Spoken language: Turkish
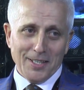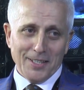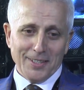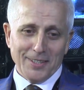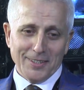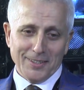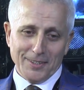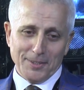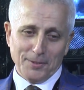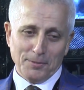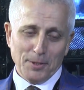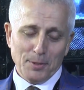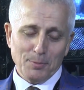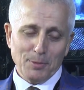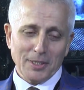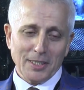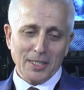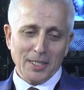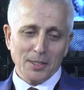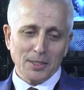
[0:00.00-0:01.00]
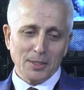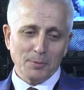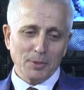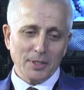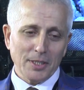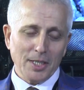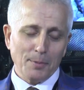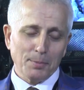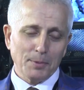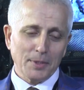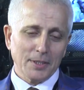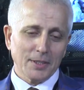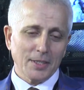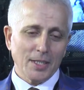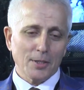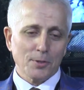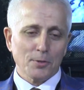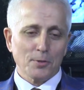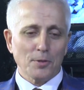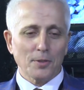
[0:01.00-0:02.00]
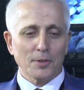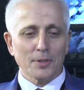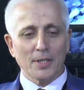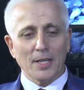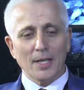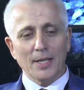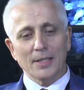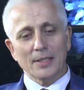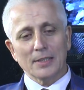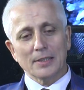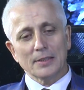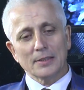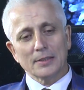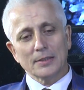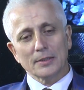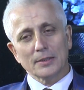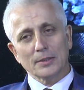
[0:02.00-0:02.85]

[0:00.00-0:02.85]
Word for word: E, firma tanıtımını yaptıktan sonra e,